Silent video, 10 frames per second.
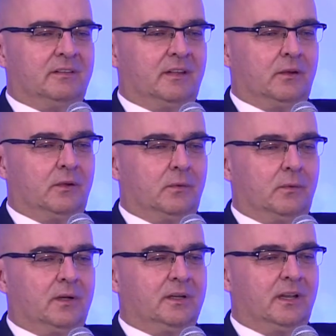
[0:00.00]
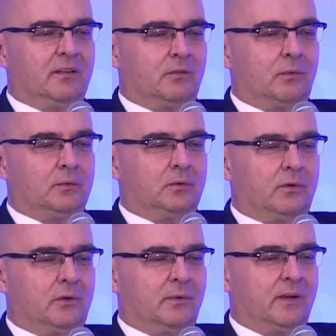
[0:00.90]
z taką tezą,
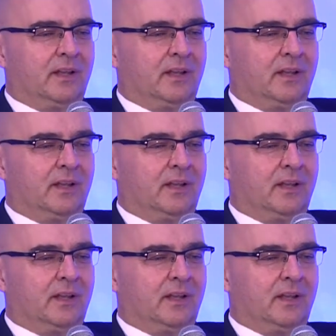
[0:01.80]
którą